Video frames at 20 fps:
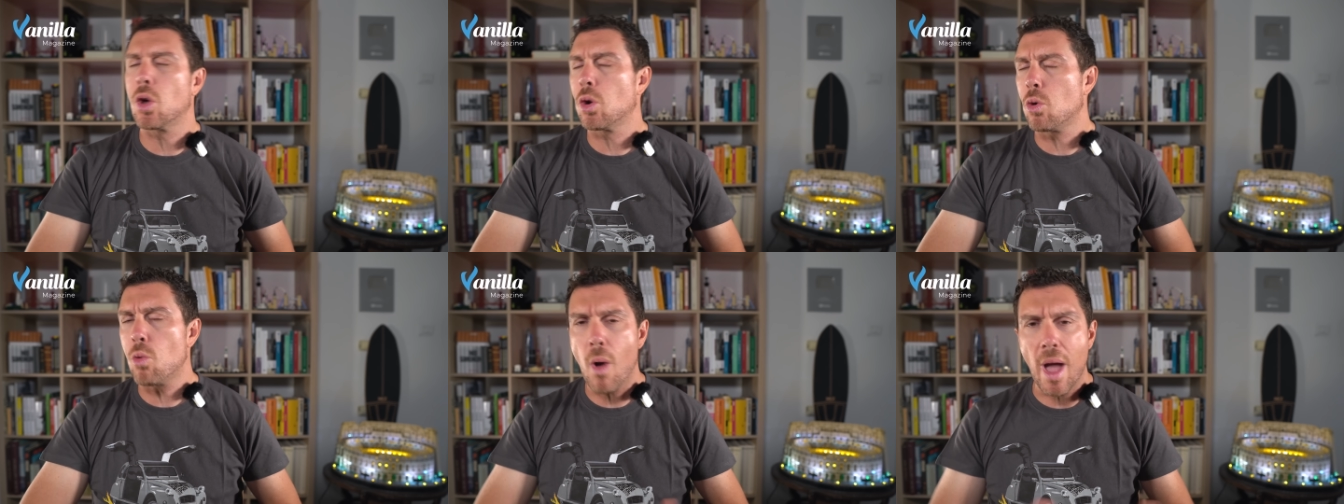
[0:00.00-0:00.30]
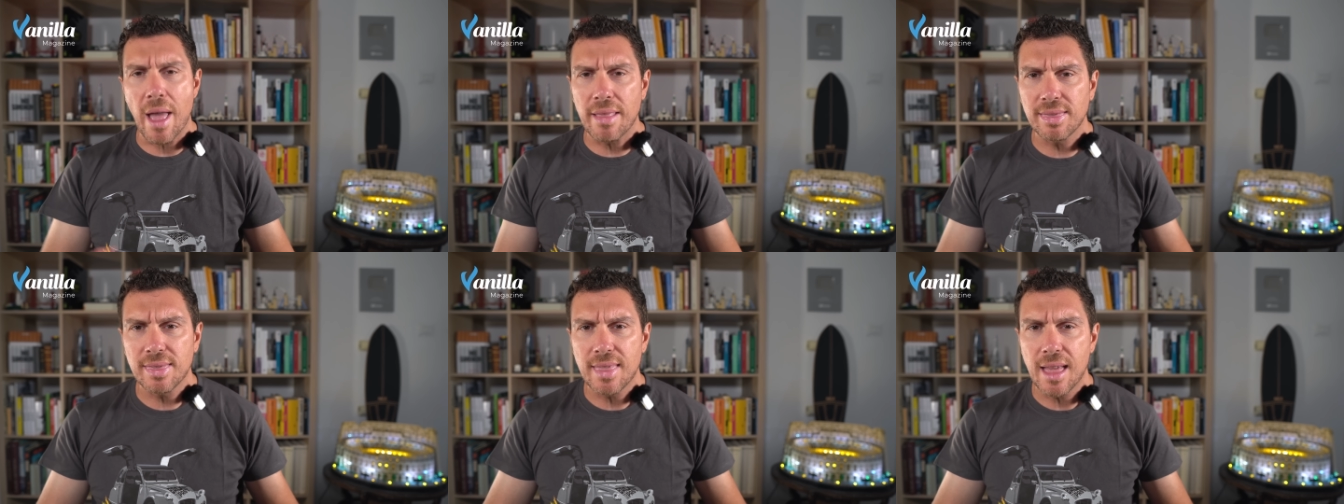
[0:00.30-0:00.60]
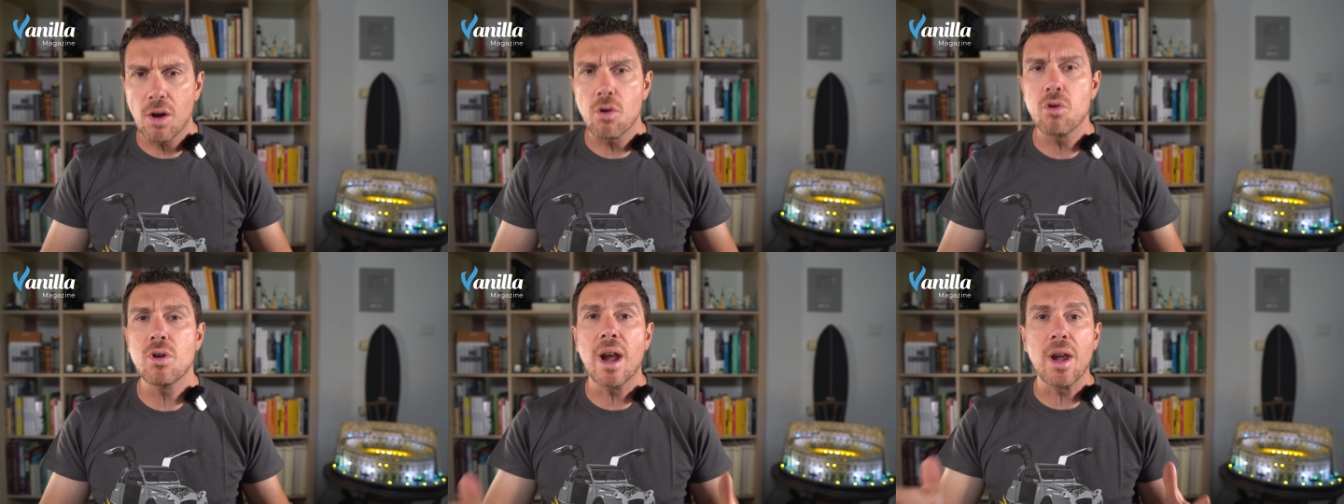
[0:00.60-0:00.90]

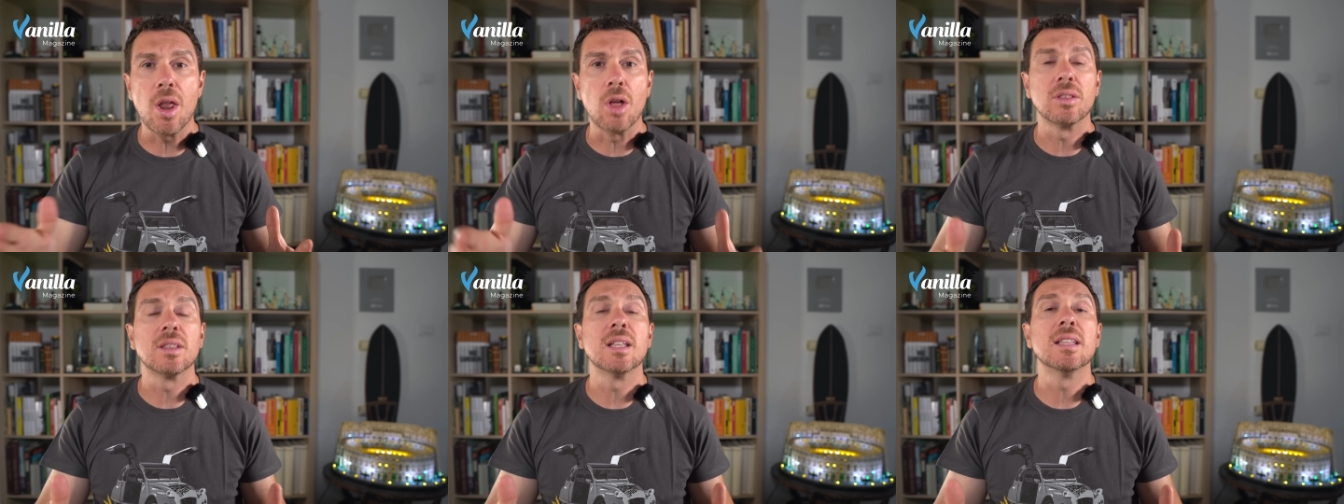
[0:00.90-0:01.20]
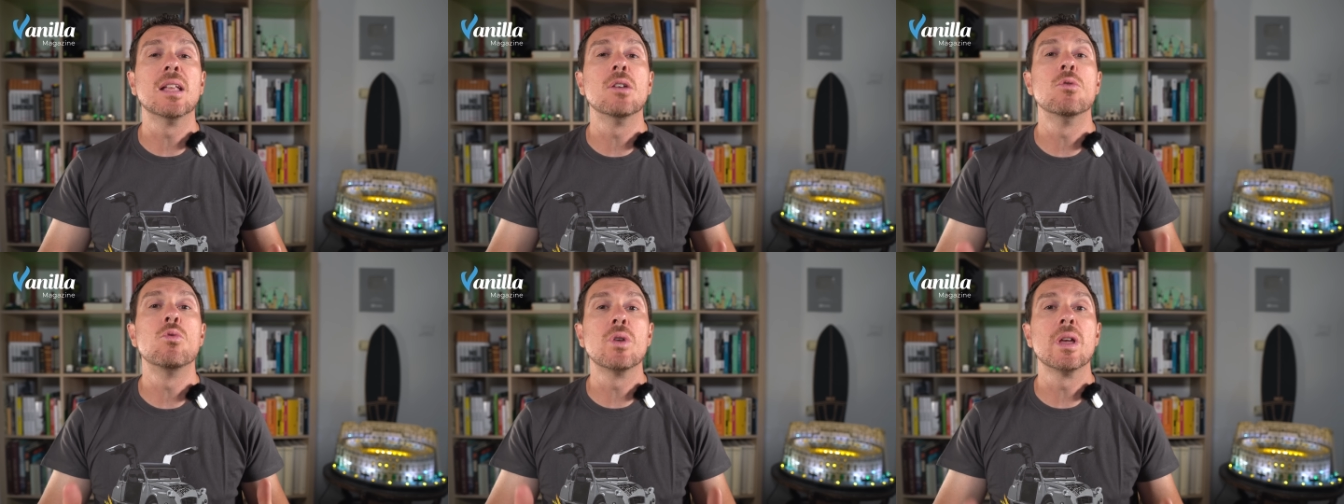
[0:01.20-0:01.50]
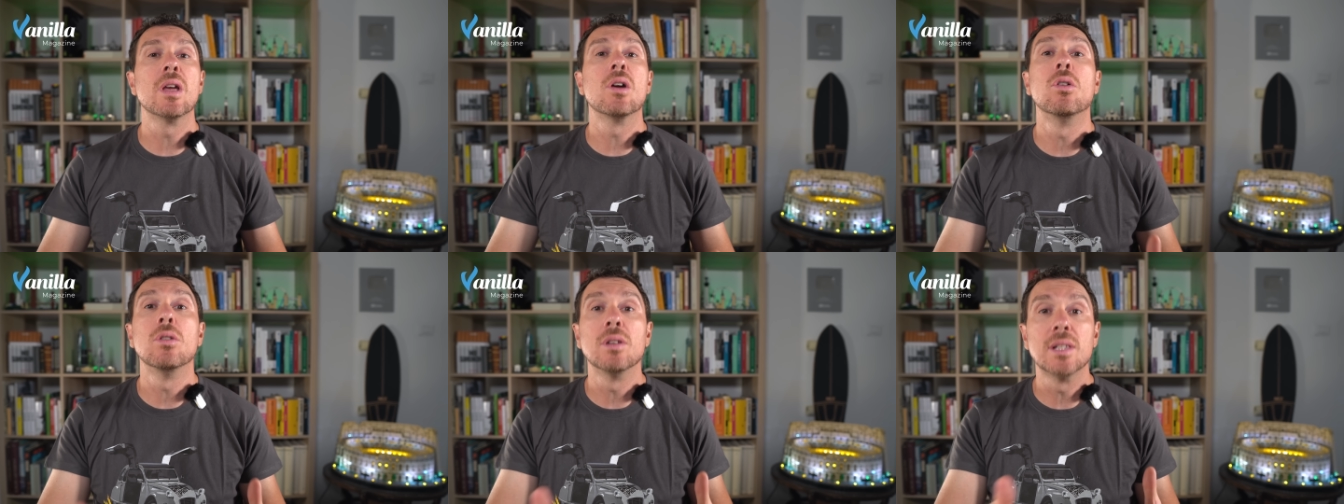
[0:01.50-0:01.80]
cruenta con la notte dei
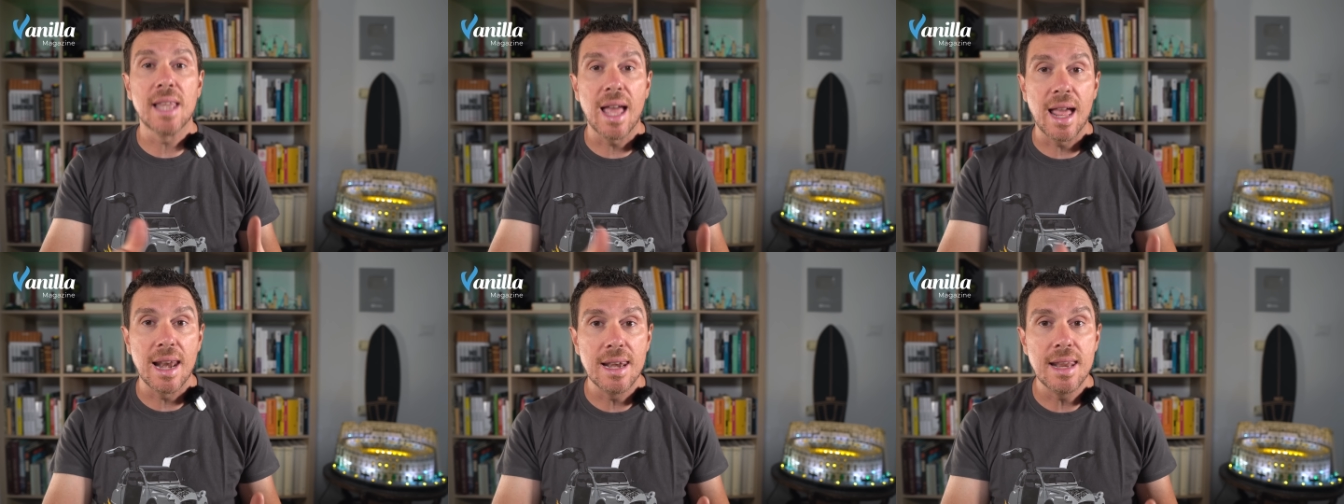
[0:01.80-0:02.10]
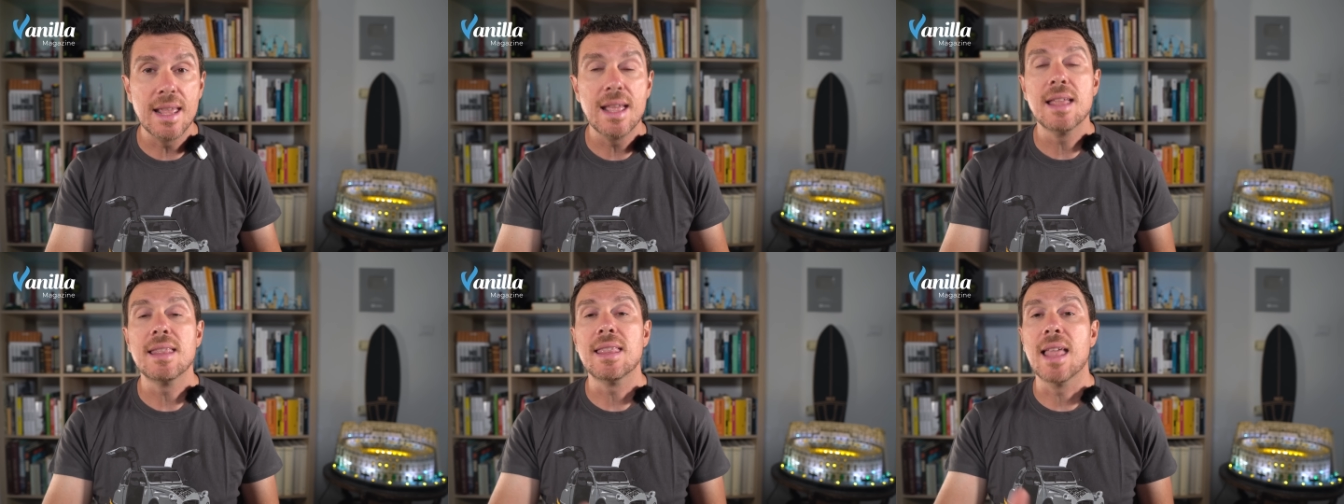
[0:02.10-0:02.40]
lunghi coltelli